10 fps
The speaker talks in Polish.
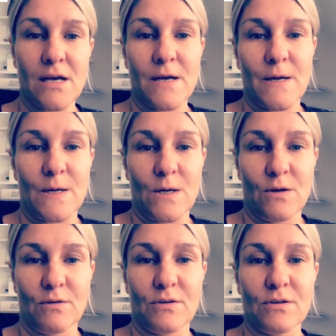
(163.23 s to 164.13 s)

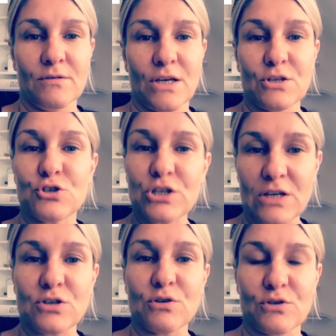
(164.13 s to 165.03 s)
E, kiedy czyta
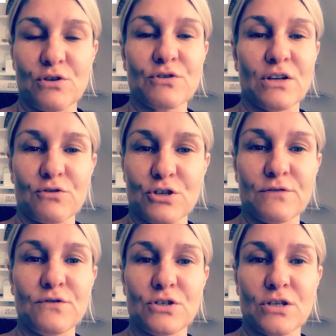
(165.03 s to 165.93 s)
się tą książkę, to
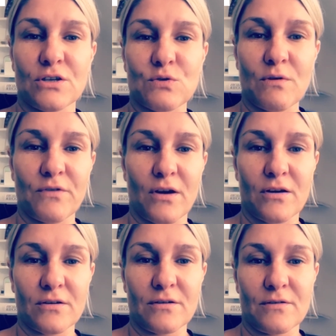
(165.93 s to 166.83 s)
rzeczywiście człowiek,
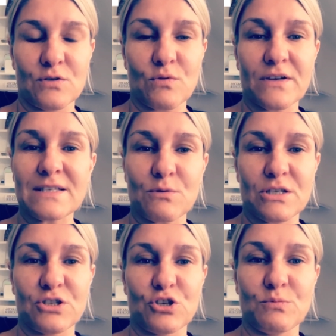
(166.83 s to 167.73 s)
człowiek cały
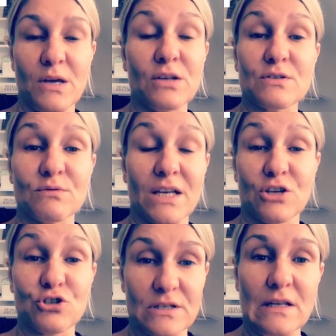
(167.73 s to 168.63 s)
czas się śmieje. To są takie
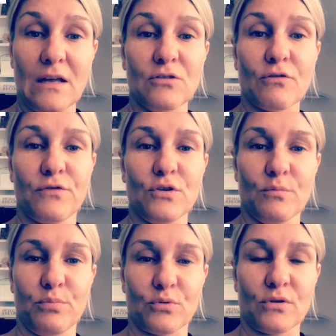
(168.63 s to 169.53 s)
czyste endorfiny
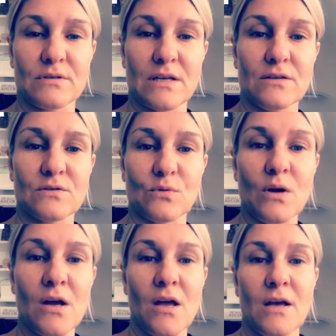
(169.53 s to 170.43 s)
pur nonsensu.
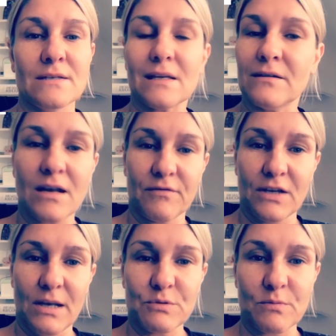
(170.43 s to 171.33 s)
Satyra w
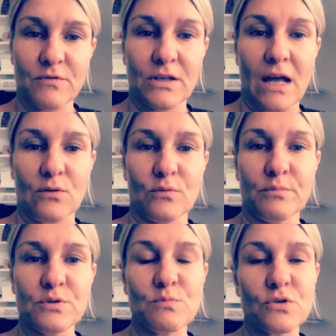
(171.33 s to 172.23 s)
najlepszym wydaniu.
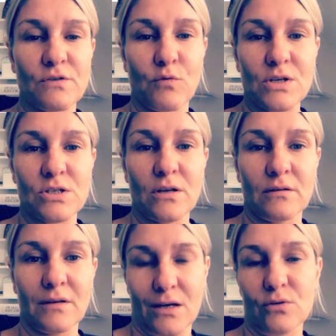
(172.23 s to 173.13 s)
Być może właśnie
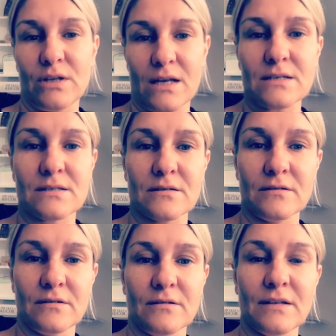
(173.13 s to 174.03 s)
tego teraz
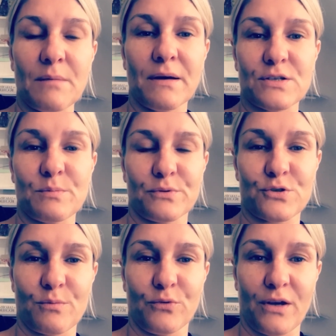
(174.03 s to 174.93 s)
najbardziej
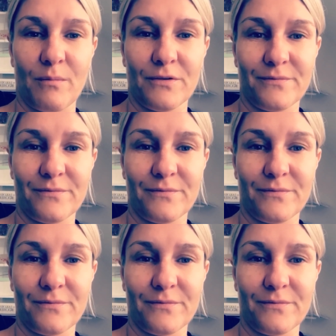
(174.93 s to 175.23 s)
potrzebujemy.